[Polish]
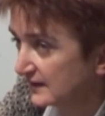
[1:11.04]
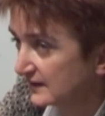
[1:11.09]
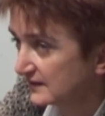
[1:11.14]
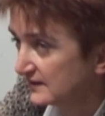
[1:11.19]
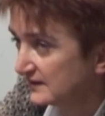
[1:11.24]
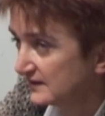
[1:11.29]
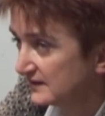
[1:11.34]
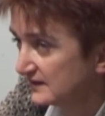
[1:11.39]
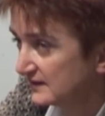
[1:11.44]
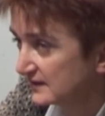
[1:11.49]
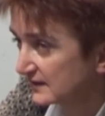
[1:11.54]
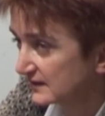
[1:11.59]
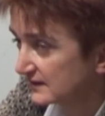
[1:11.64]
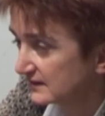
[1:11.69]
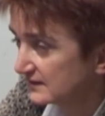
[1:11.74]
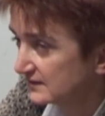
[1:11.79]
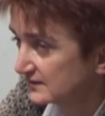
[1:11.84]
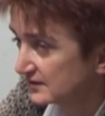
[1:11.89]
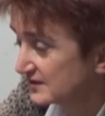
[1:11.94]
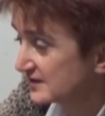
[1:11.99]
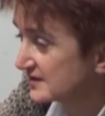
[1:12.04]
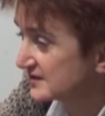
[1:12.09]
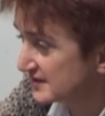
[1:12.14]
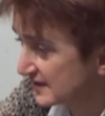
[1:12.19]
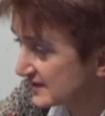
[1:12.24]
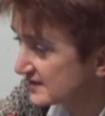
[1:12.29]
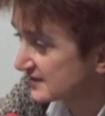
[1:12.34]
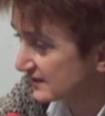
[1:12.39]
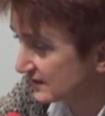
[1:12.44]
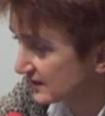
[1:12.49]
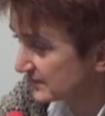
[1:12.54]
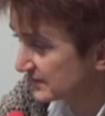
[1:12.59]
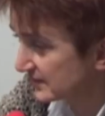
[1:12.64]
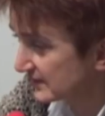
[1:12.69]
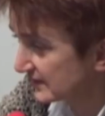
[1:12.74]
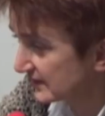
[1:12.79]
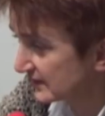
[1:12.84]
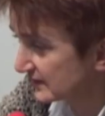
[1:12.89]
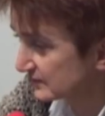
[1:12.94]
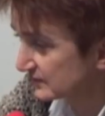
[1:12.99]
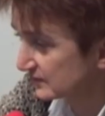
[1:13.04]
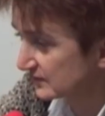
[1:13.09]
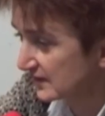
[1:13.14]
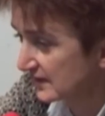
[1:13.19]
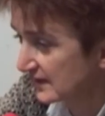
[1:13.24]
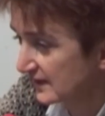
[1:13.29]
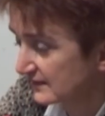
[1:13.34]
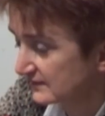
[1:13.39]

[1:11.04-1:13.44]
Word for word: I to jest część tego projektu.